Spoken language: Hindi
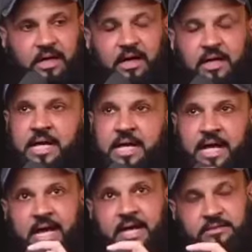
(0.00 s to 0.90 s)
अनहारा
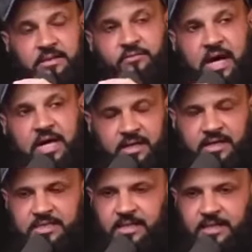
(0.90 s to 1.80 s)
एक इस्तफार
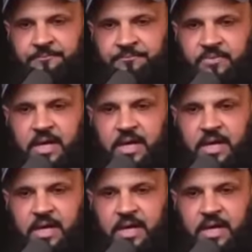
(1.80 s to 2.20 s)
करने से